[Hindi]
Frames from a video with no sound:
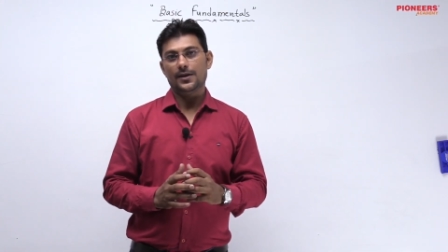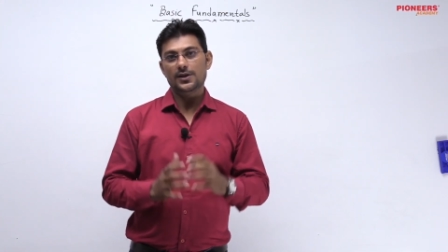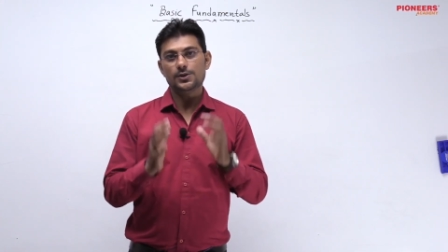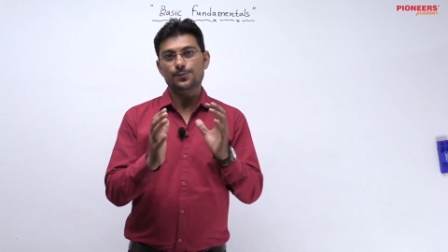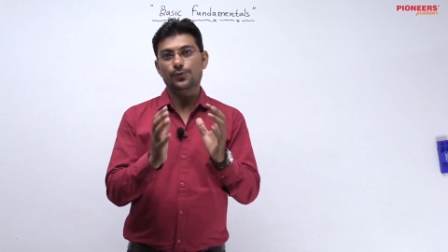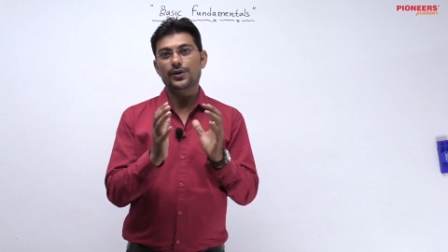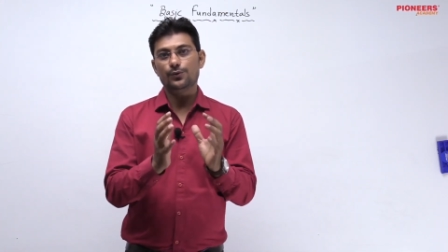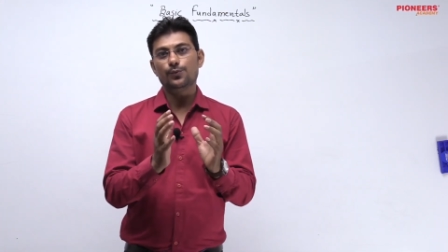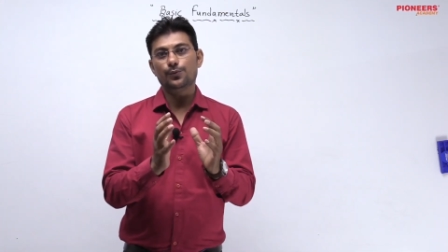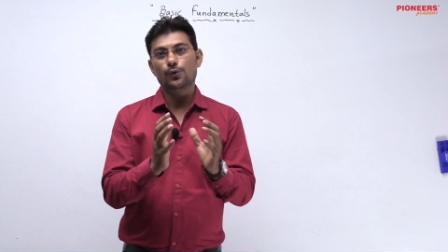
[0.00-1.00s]
इस पूरे
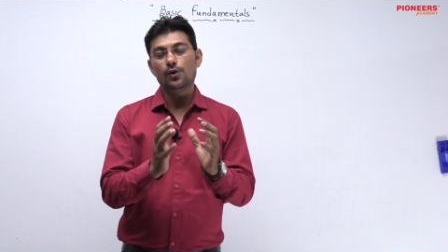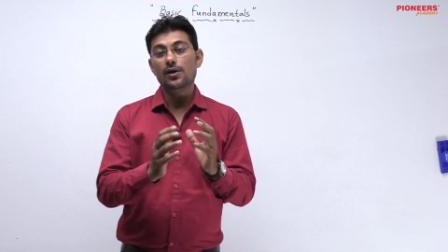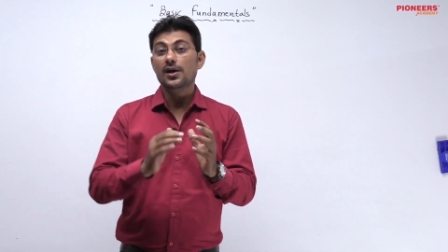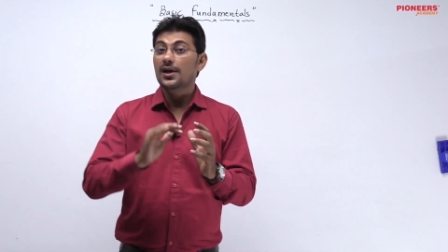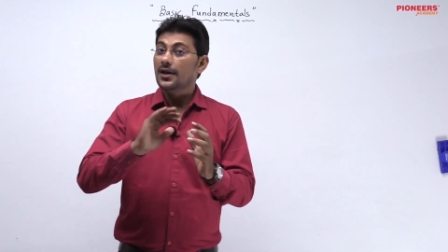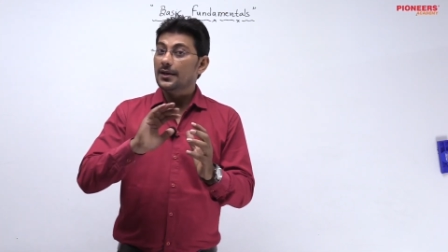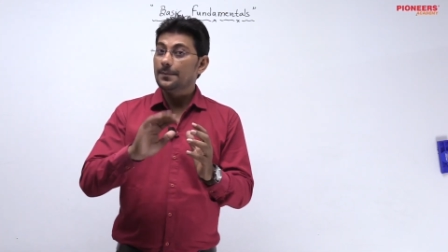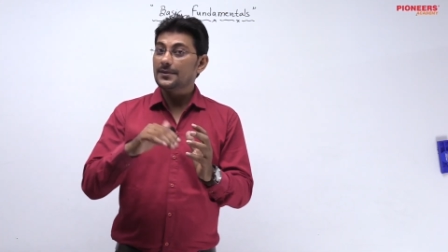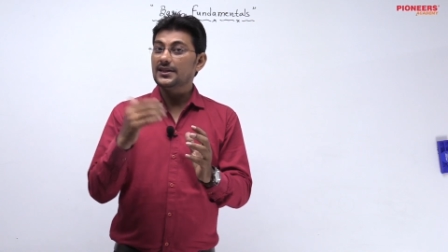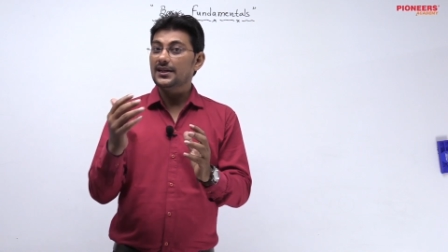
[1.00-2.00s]
ग्रुप को
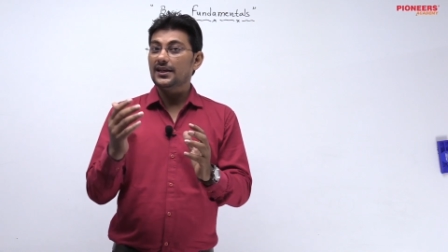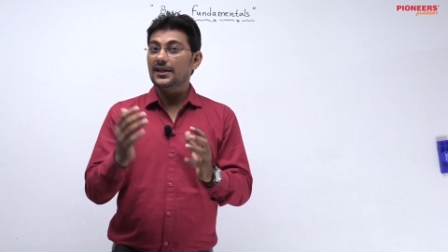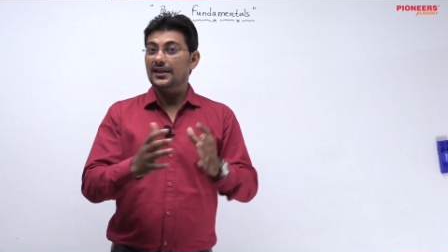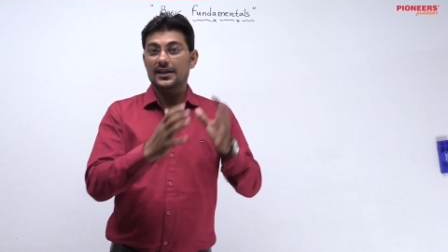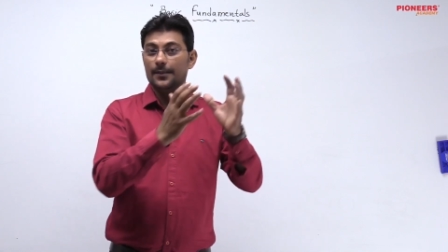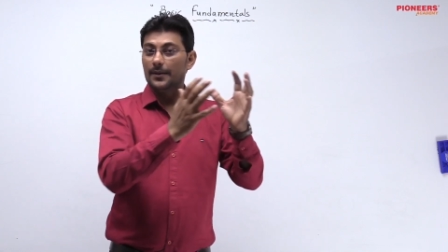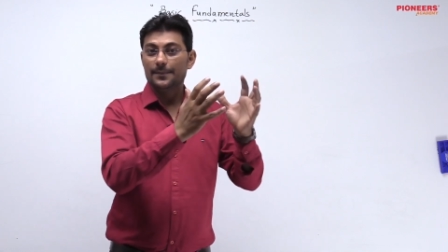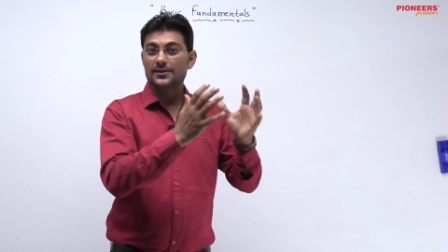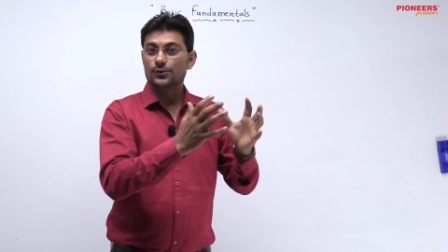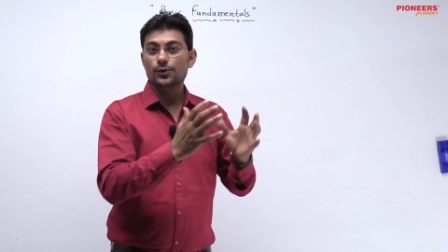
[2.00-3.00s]
रिप्रेजेंट करने के लिए हमारे
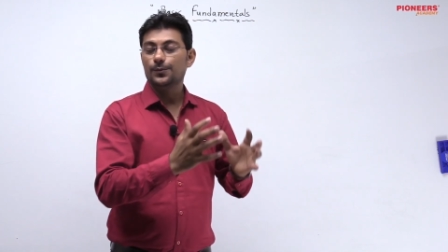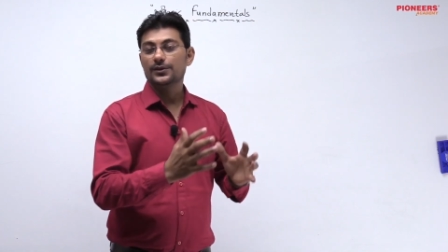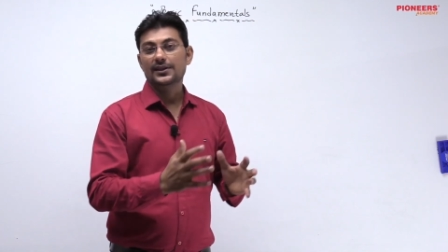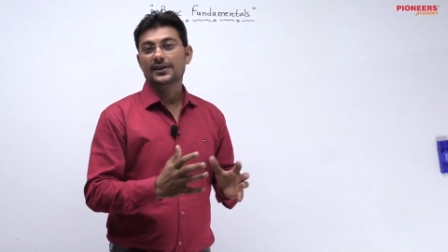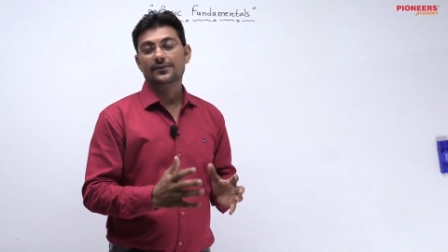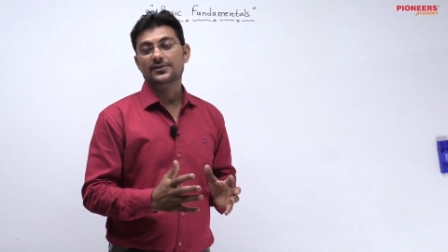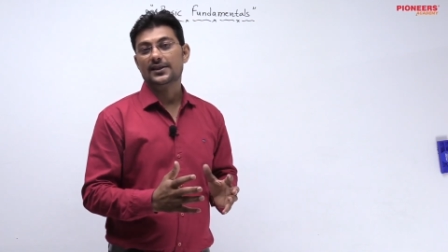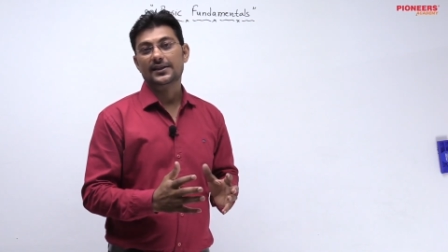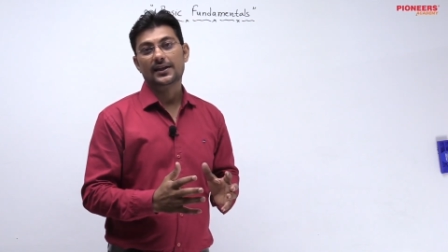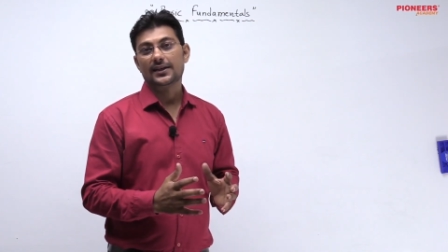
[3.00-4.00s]
पास ग्रुप होते हैं काफी
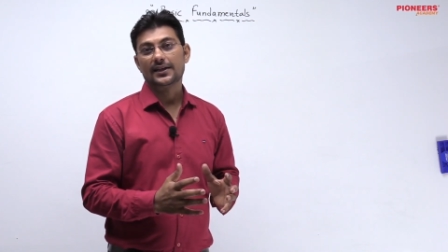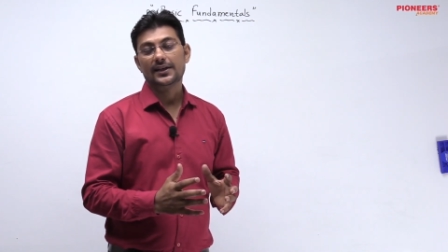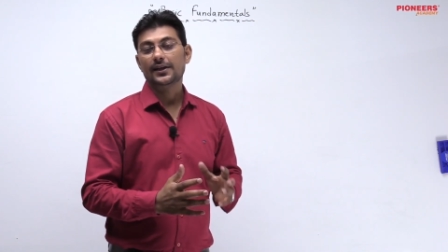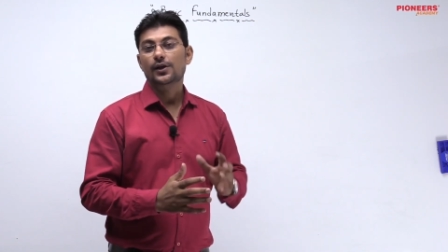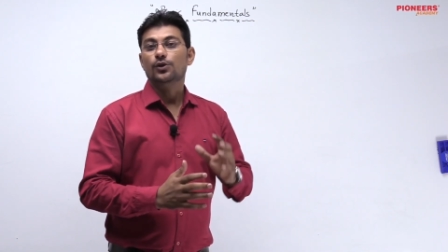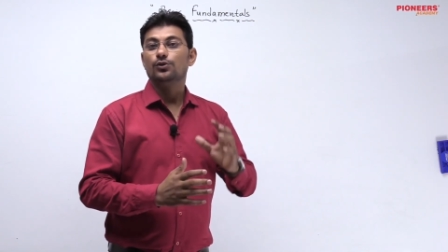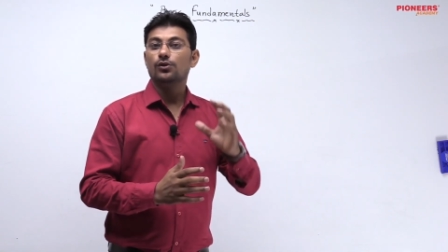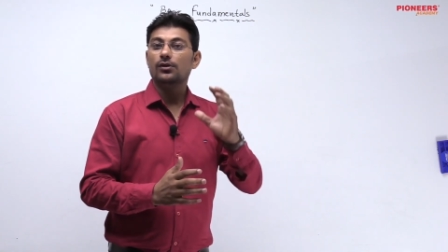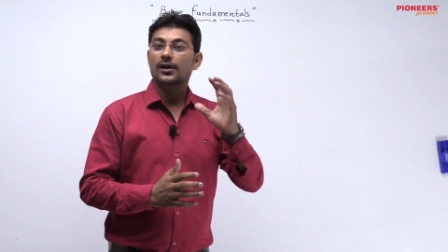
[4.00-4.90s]
सारे डाटा के तो